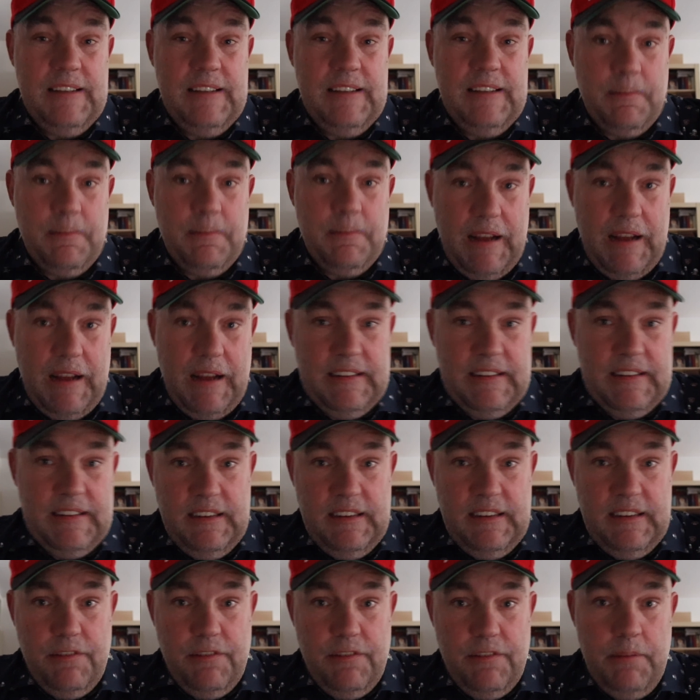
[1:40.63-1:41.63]
Das machte
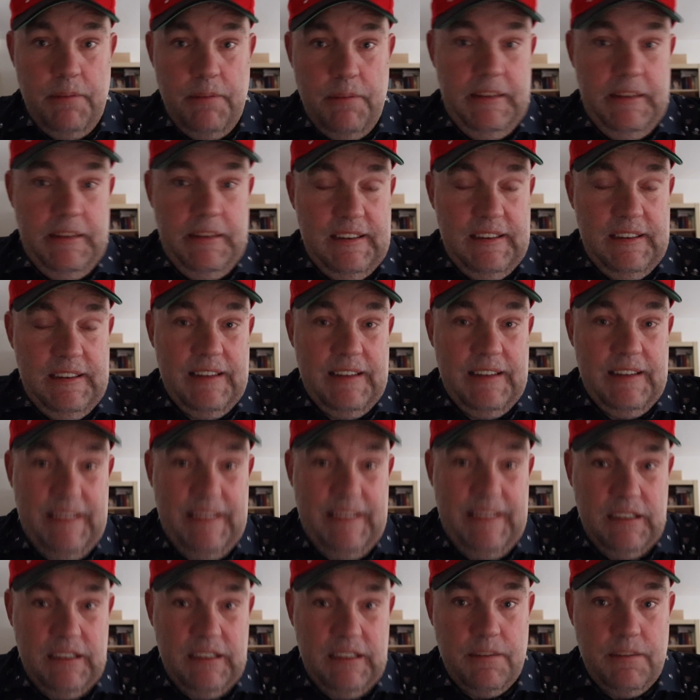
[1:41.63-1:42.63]
der Vermieter
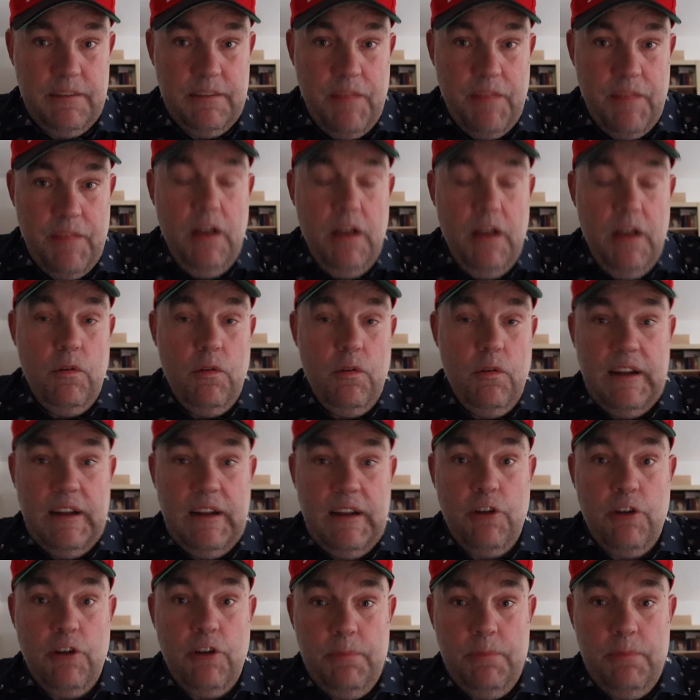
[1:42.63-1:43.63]
nicht. Und
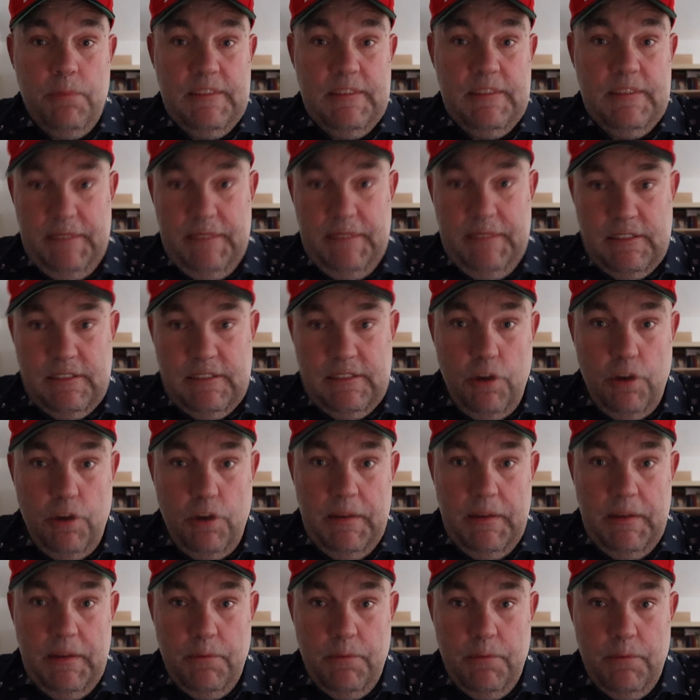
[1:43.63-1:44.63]
dann kommt es, wie es
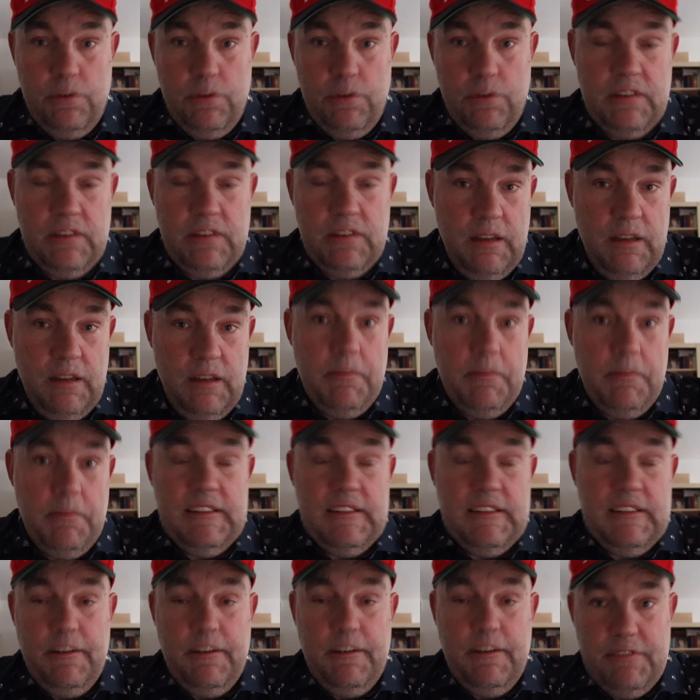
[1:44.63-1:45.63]
kommen muss.
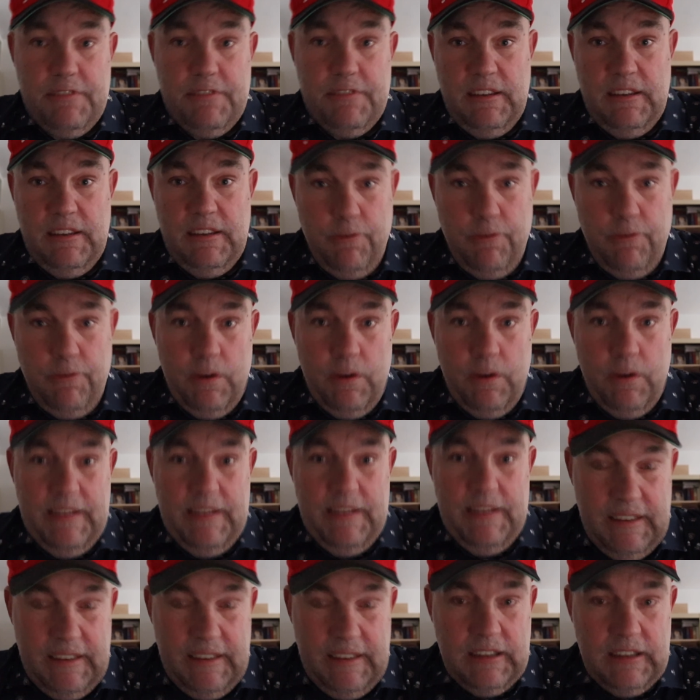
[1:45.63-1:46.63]
Man trifft sich vor
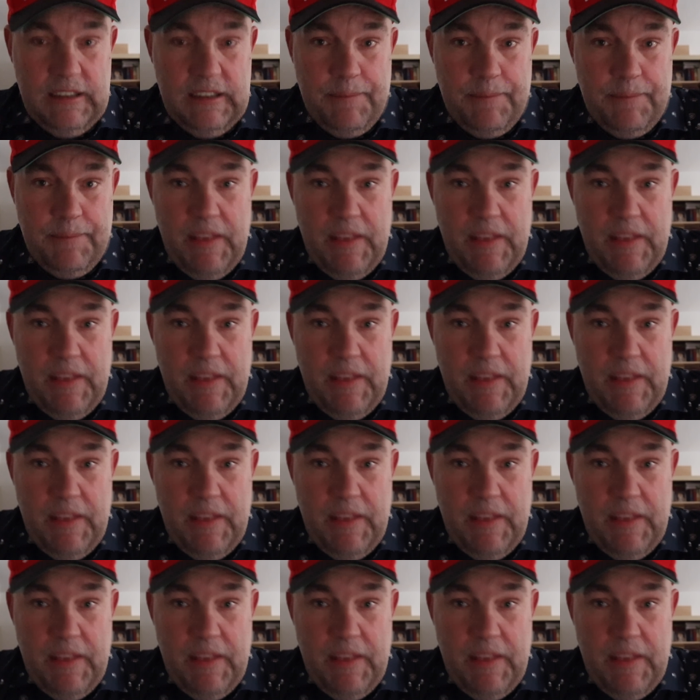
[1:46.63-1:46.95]
Gericht.